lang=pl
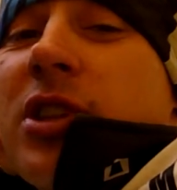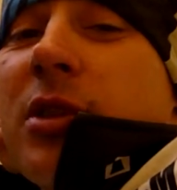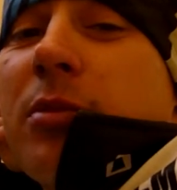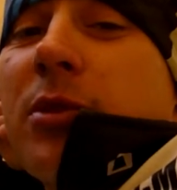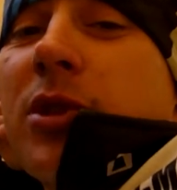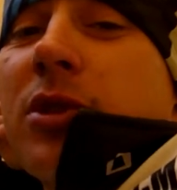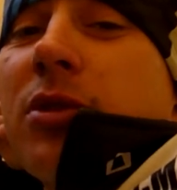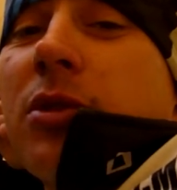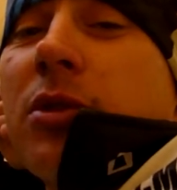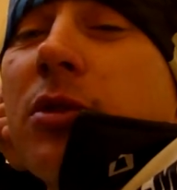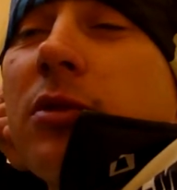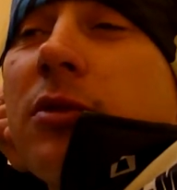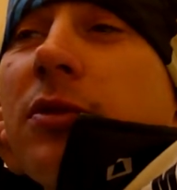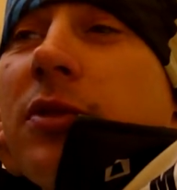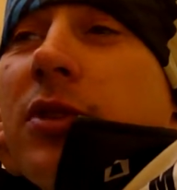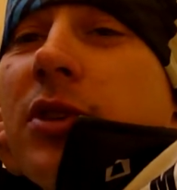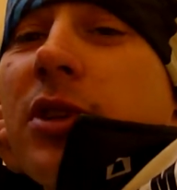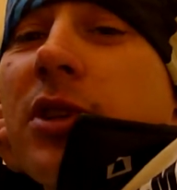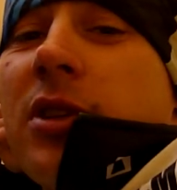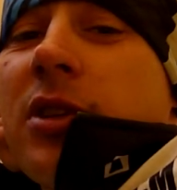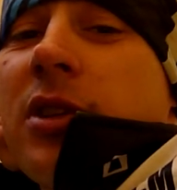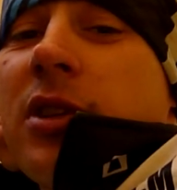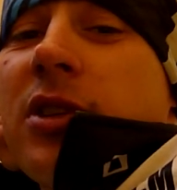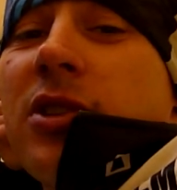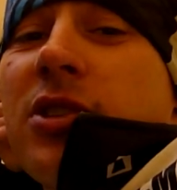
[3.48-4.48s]
metrów,
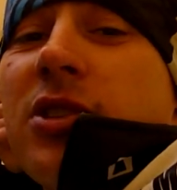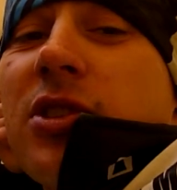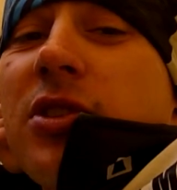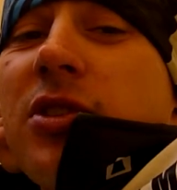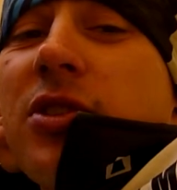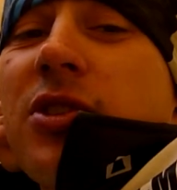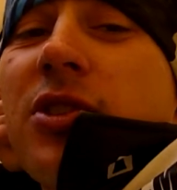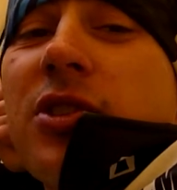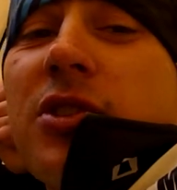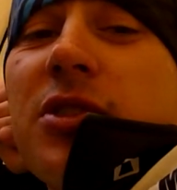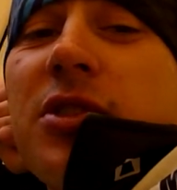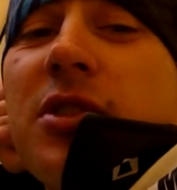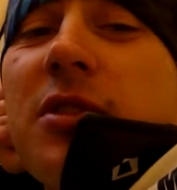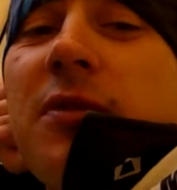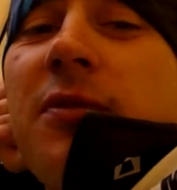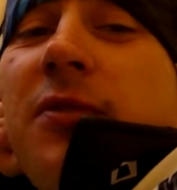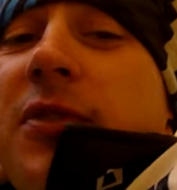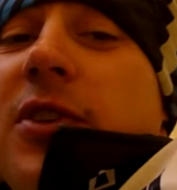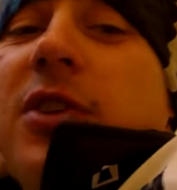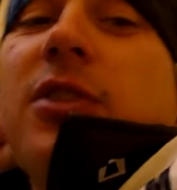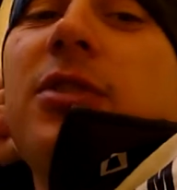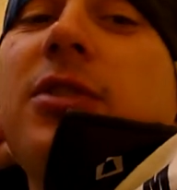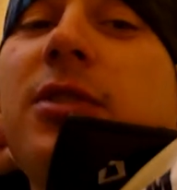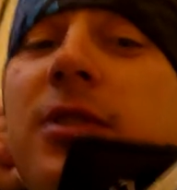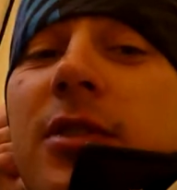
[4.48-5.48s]
11 tysięcy
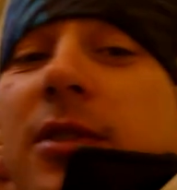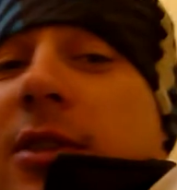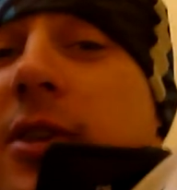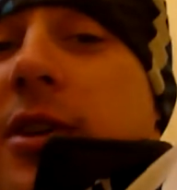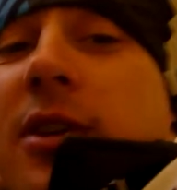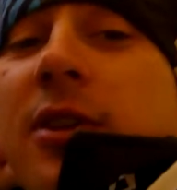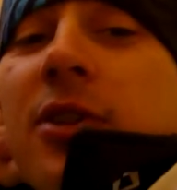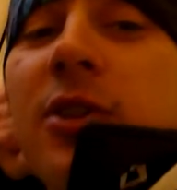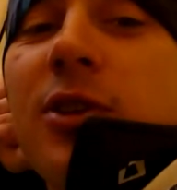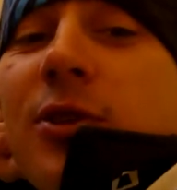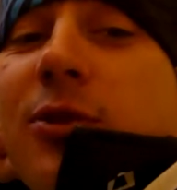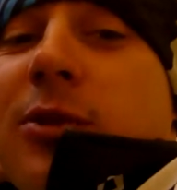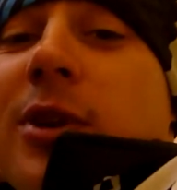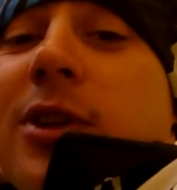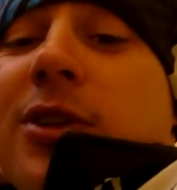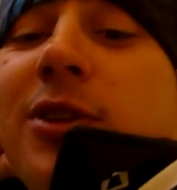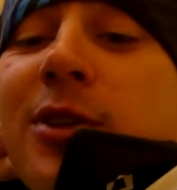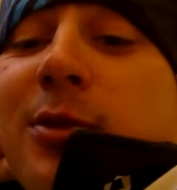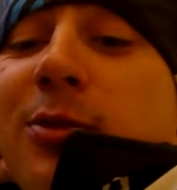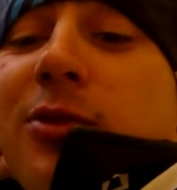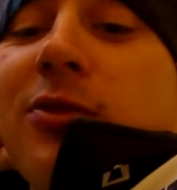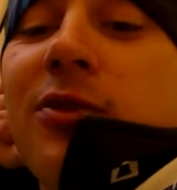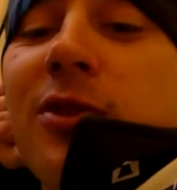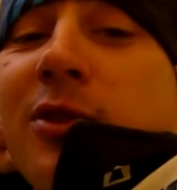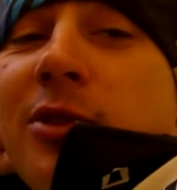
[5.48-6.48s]
feet, jak to ładnie
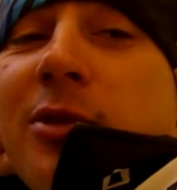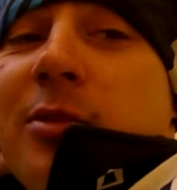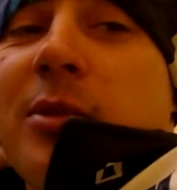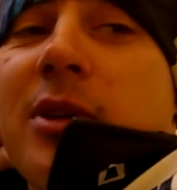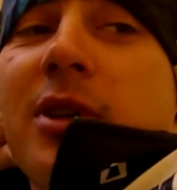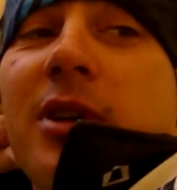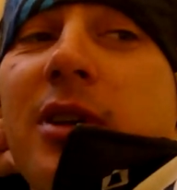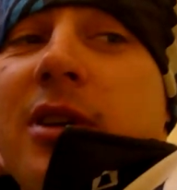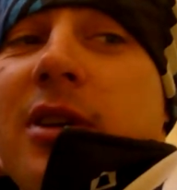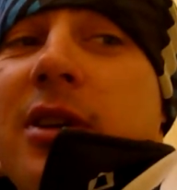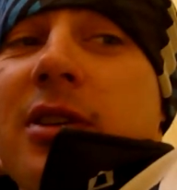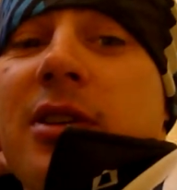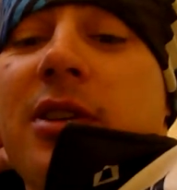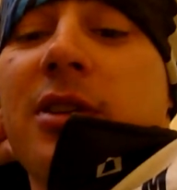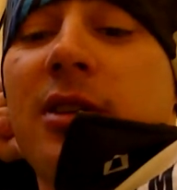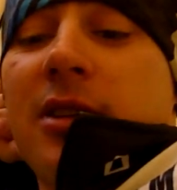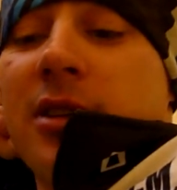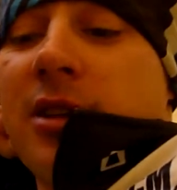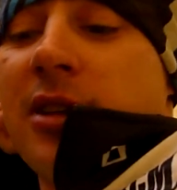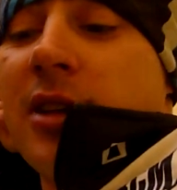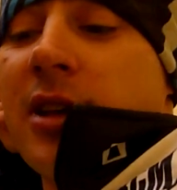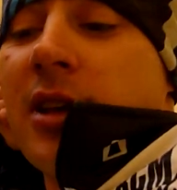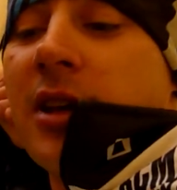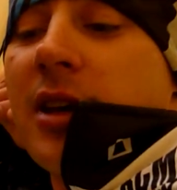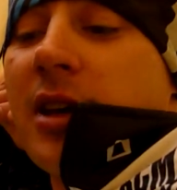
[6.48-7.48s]
mówią Amerykanie.
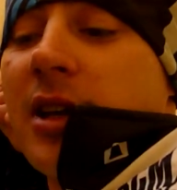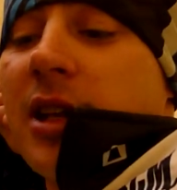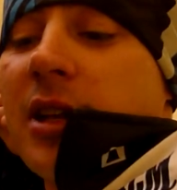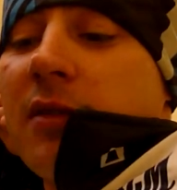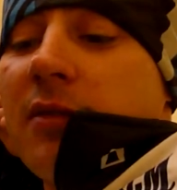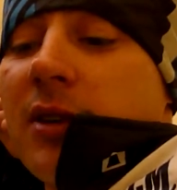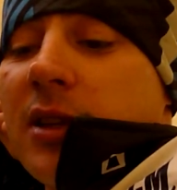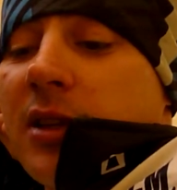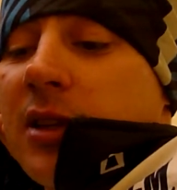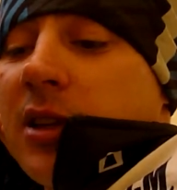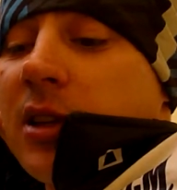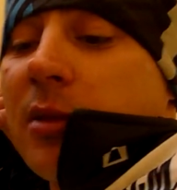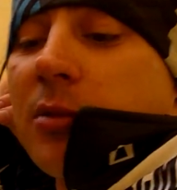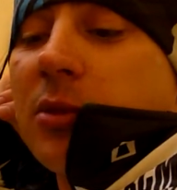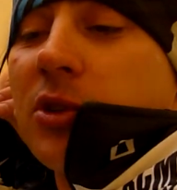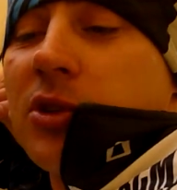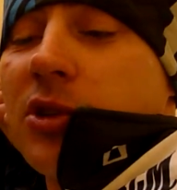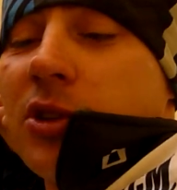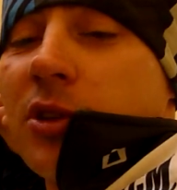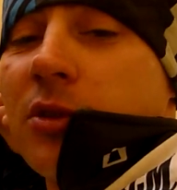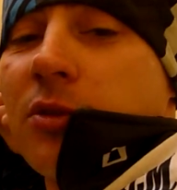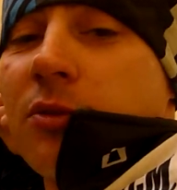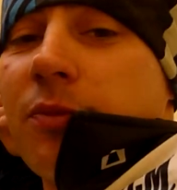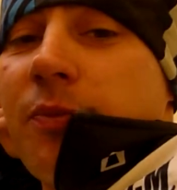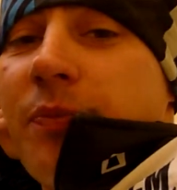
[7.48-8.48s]
Nawadniamy
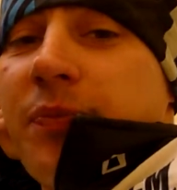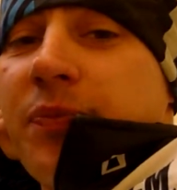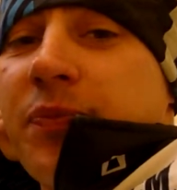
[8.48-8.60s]
się.